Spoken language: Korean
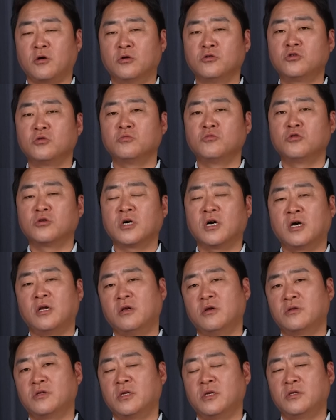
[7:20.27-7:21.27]
건축물과
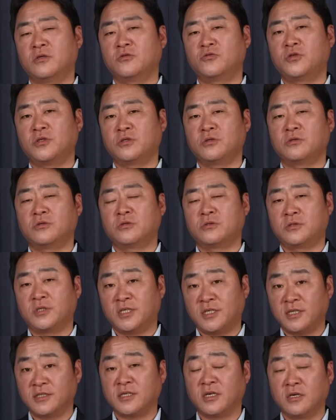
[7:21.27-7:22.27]
관련된
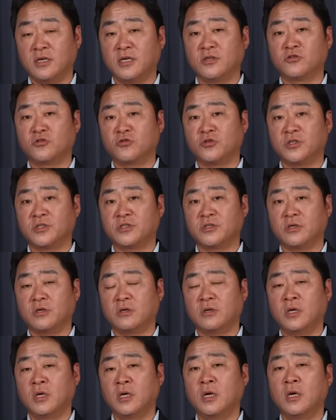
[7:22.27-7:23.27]
재산세를 낼 수도
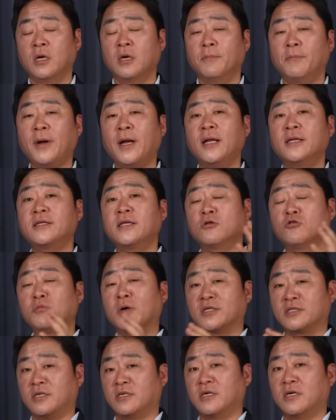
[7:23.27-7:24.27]
있어요. 팔 때도
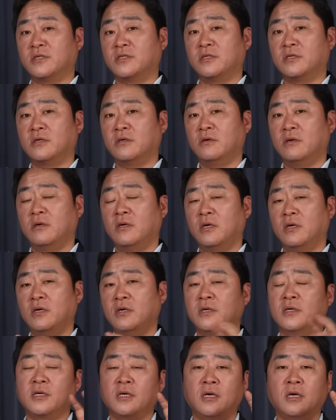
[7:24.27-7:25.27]
마찬가지예요.
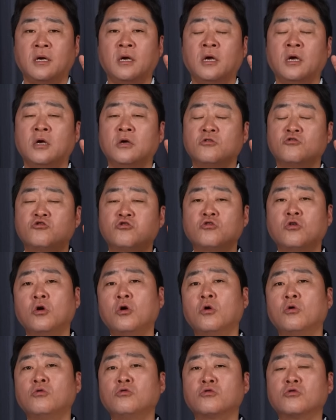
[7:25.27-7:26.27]
이게
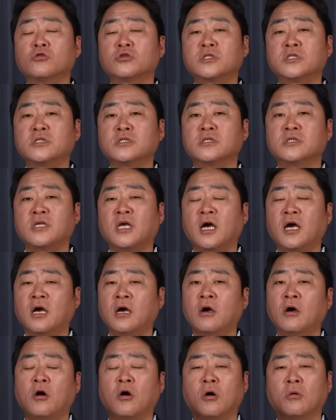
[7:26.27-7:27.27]
주거용으로
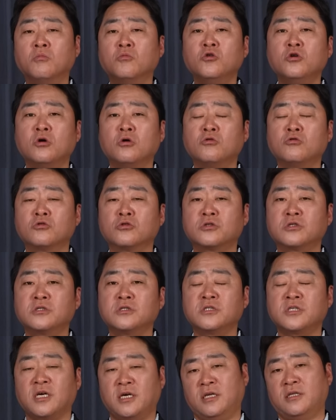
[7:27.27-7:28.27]
쓰느냐 업무용으로
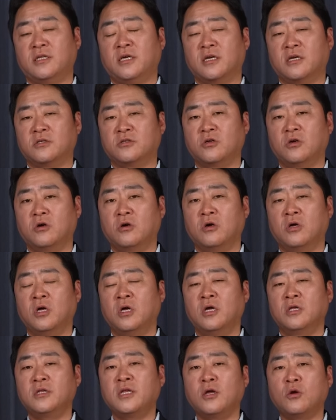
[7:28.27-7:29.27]
쓰느냐에 따라서
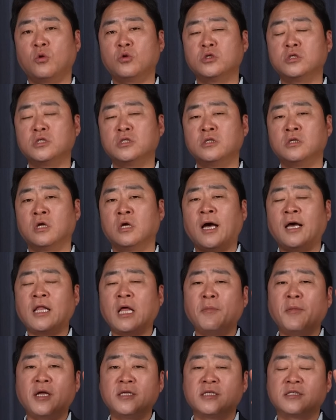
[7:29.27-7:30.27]
때로는
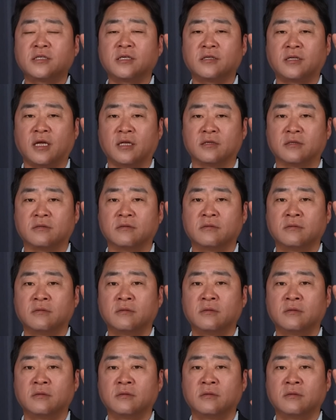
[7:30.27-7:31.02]
하나만 있을 때는